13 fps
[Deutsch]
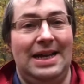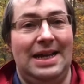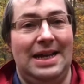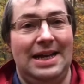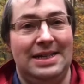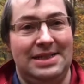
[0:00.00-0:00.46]

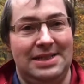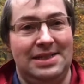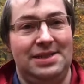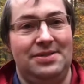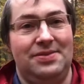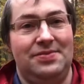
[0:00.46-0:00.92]
Es
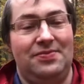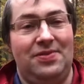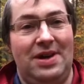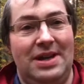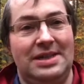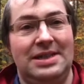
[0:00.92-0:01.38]
ist vor
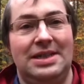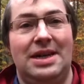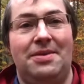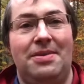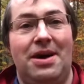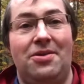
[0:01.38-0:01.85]
allen Dingen
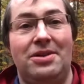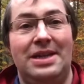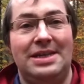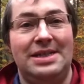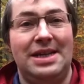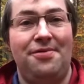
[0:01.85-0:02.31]
aber auch
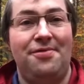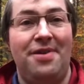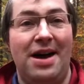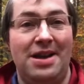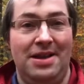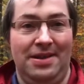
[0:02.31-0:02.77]
der
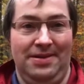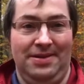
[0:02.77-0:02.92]
Zerfall